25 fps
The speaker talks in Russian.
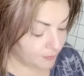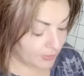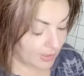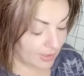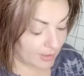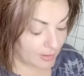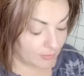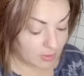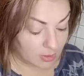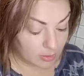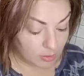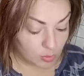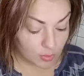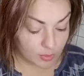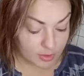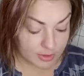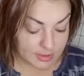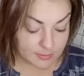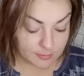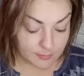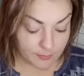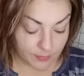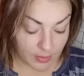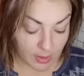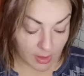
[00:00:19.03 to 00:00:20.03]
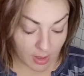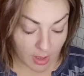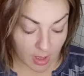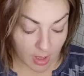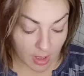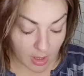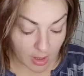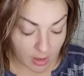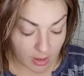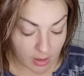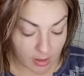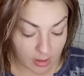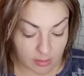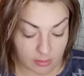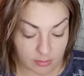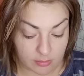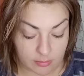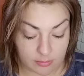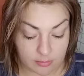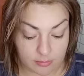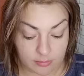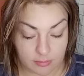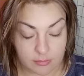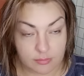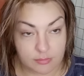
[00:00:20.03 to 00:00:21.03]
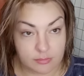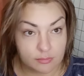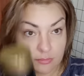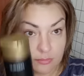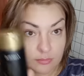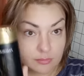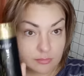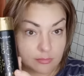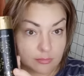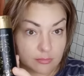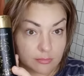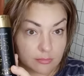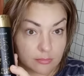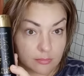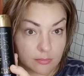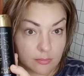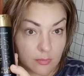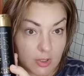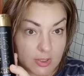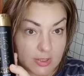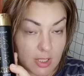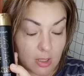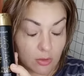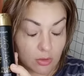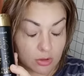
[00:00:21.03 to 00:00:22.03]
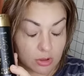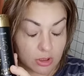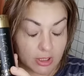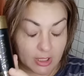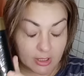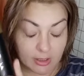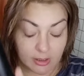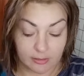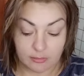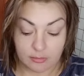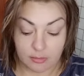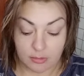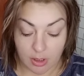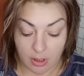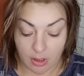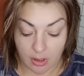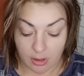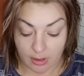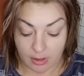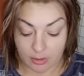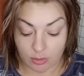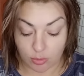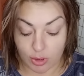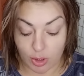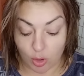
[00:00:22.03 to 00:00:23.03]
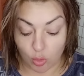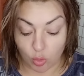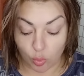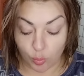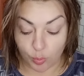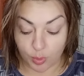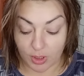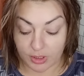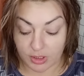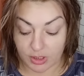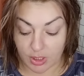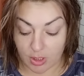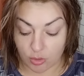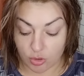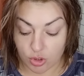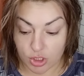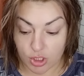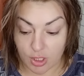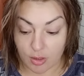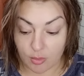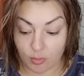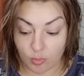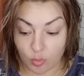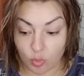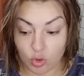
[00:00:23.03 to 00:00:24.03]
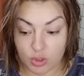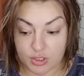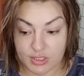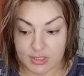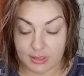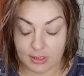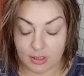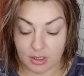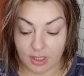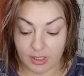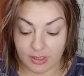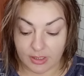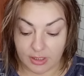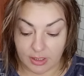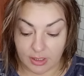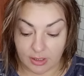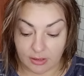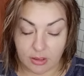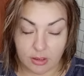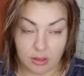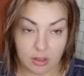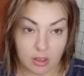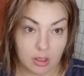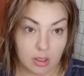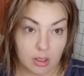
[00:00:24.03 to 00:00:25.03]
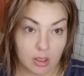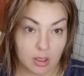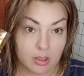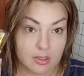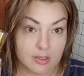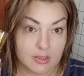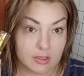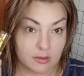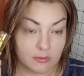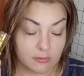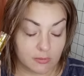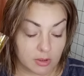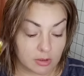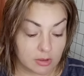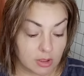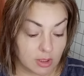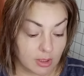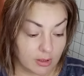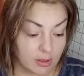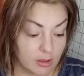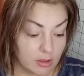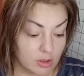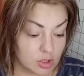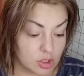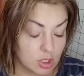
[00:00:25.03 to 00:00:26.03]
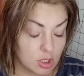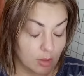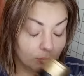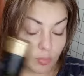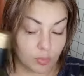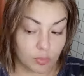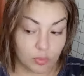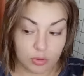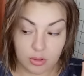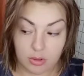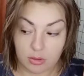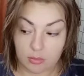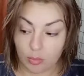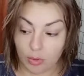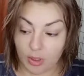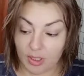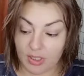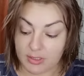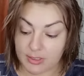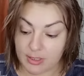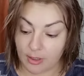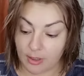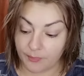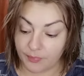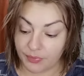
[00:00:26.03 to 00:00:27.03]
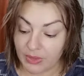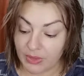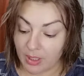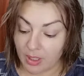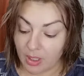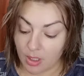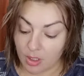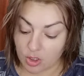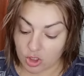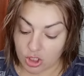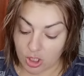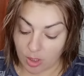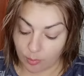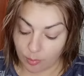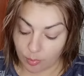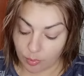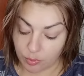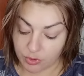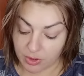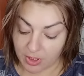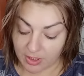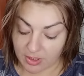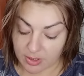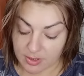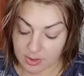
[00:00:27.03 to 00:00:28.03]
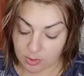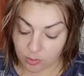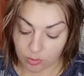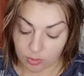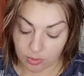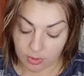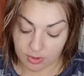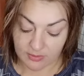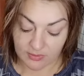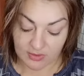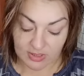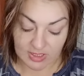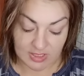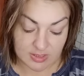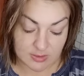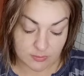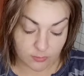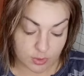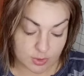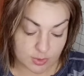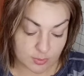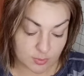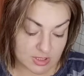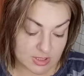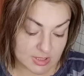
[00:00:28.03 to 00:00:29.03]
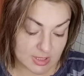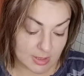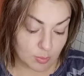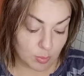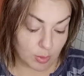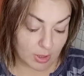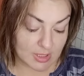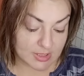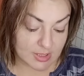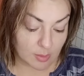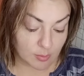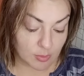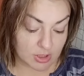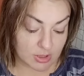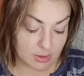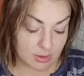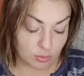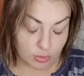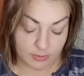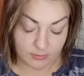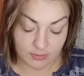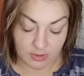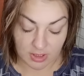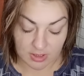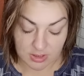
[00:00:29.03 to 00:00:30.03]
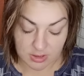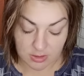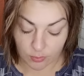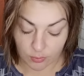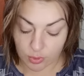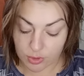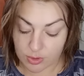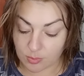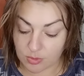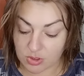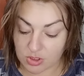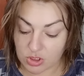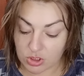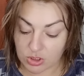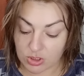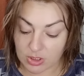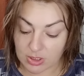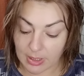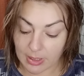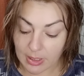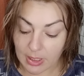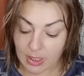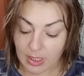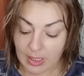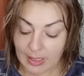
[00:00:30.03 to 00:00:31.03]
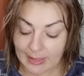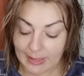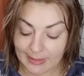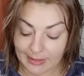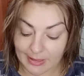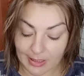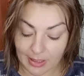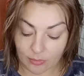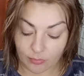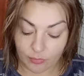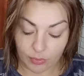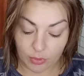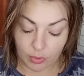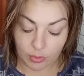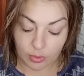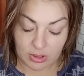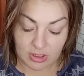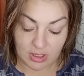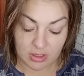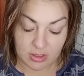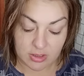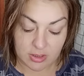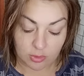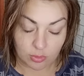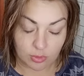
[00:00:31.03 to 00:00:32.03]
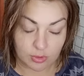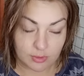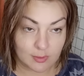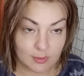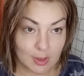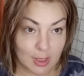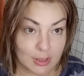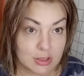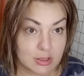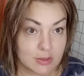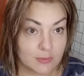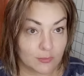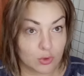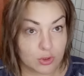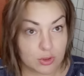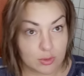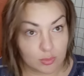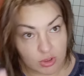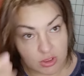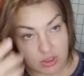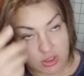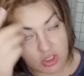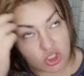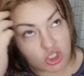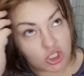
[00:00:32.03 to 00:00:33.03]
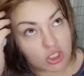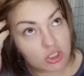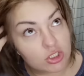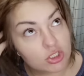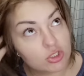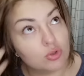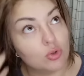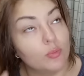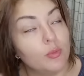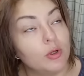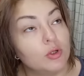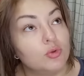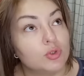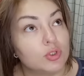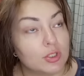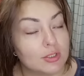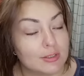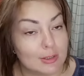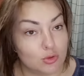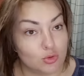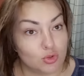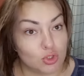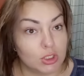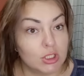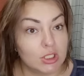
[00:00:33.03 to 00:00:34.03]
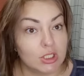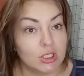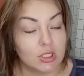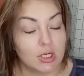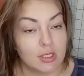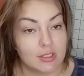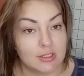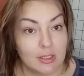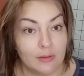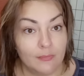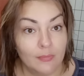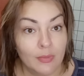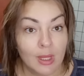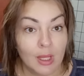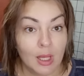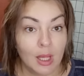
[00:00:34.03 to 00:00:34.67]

для волос а, салон Kia которая уплотняющая, мультиколлаген, сыворотка, шампунь, бальзам. Шампунь артикул 1283, бальзам артикул 1284 и крем-флюид артикул 1286. Что могу сказать? Уже три раза